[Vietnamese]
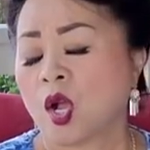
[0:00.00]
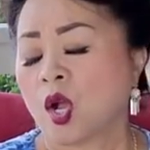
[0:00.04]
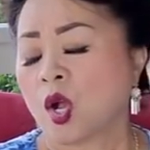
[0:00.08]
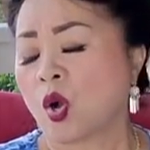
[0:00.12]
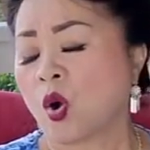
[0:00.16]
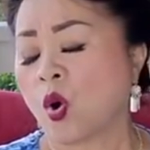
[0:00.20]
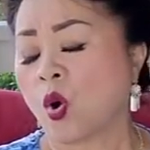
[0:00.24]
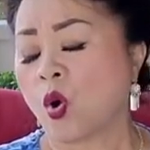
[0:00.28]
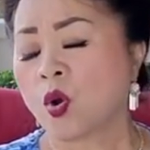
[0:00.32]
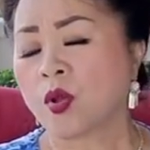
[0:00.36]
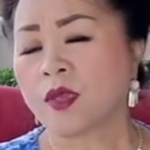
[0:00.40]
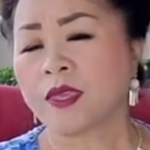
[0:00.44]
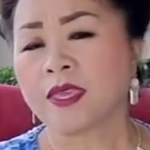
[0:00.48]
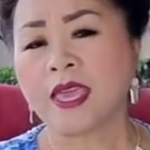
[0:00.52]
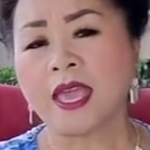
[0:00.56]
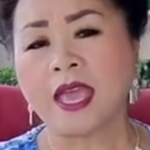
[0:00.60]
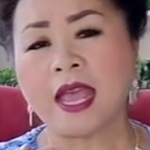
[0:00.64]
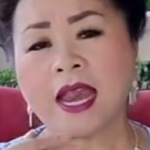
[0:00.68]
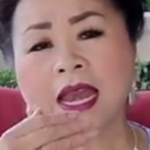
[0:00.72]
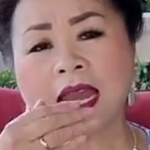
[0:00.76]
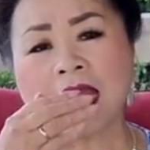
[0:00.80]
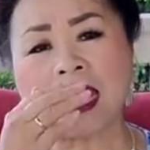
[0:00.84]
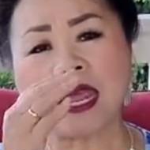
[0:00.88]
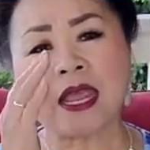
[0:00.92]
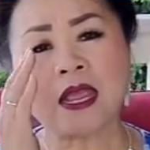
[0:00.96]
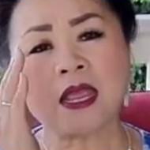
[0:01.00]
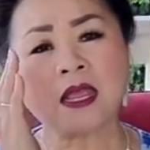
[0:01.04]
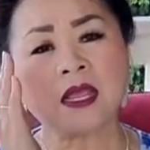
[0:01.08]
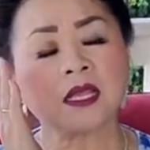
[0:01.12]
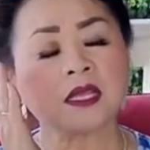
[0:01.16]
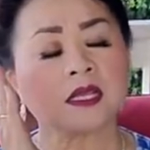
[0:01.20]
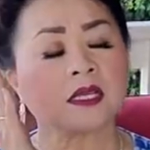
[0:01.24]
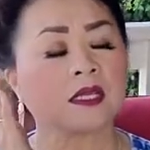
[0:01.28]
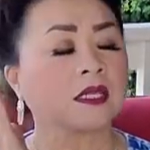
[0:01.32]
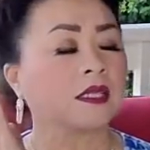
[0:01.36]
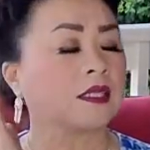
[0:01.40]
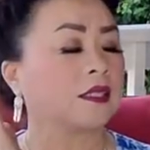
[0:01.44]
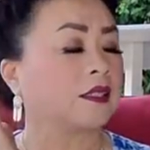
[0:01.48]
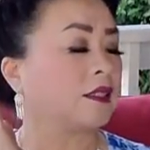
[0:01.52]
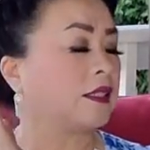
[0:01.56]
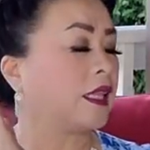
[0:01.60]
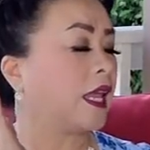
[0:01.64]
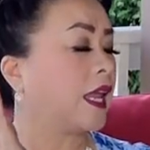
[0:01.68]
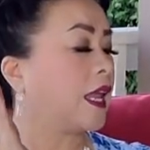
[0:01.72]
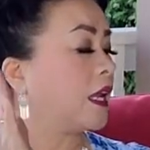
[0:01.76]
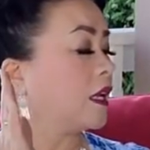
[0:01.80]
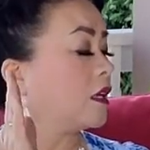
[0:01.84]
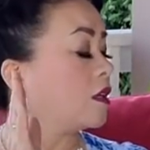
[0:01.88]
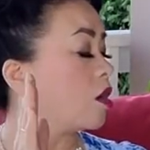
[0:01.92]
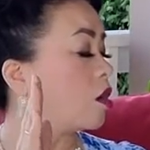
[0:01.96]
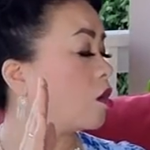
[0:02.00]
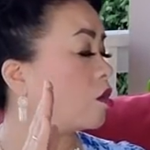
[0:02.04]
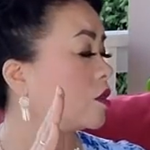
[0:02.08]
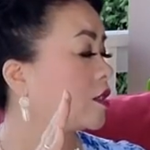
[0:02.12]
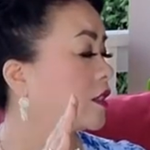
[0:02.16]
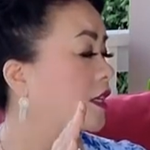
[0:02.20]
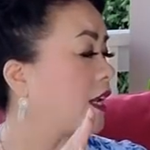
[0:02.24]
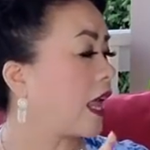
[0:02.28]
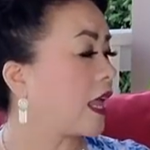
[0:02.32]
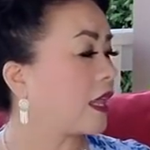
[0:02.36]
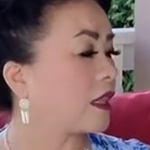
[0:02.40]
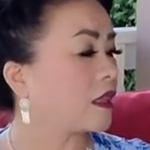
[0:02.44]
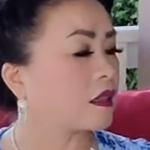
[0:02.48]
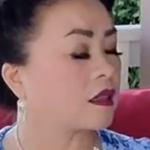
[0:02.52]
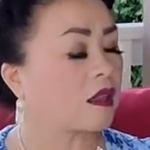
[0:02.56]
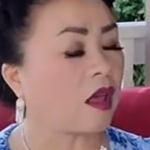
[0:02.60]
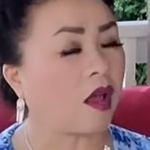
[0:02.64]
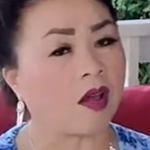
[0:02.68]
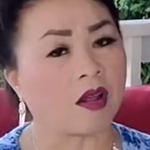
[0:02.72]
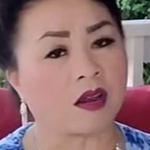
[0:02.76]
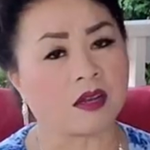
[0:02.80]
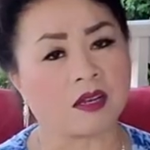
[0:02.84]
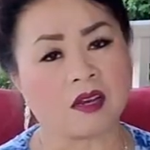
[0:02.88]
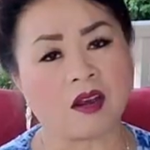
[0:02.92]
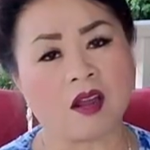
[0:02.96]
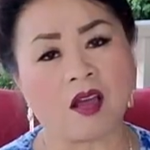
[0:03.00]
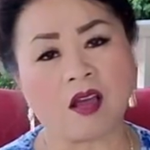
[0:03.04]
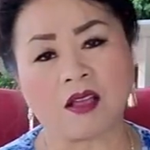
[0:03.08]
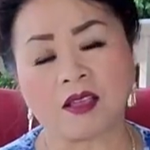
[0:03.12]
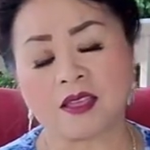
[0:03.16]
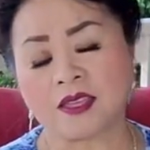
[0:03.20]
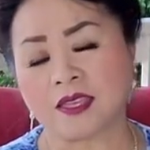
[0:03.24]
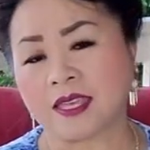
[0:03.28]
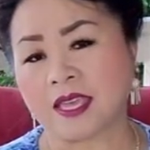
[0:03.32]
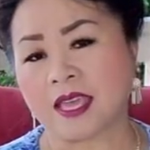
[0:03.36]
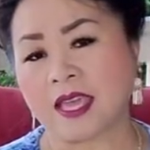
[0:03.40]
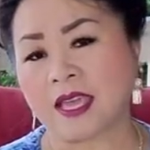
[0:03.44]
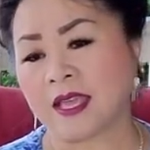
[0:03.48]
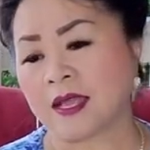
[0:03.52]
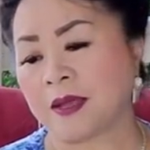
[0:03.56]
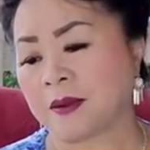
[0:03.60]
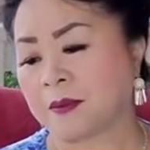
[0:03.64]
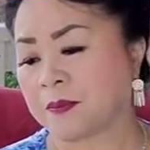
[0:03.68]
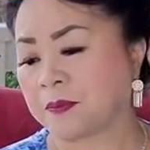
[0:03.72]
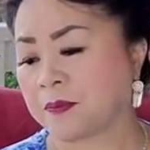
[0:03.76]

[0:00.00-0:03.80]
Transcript: cố chê li ti đâu sa tỏ no chê